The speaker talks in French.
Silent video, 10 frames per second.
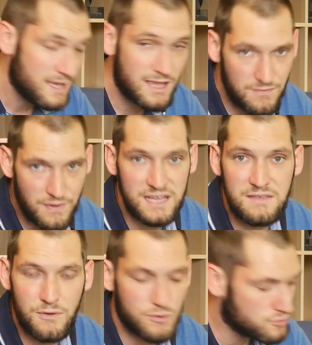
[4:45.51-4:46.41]
Il y a une vraie
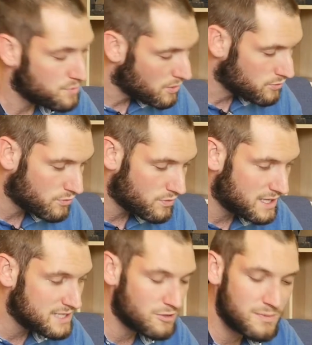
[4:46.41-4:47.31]
différence de prix entre
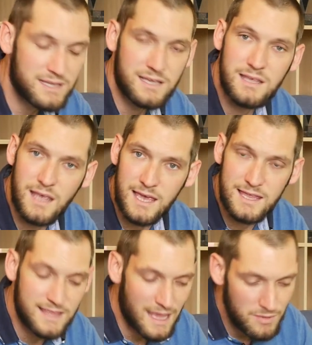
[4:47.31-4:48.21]
kit sur batterie et kit
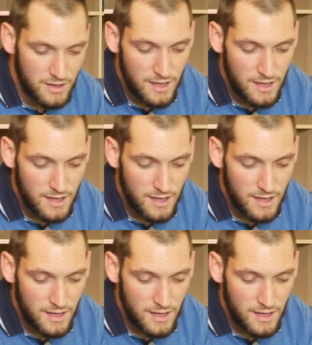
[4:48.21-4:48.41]
câble.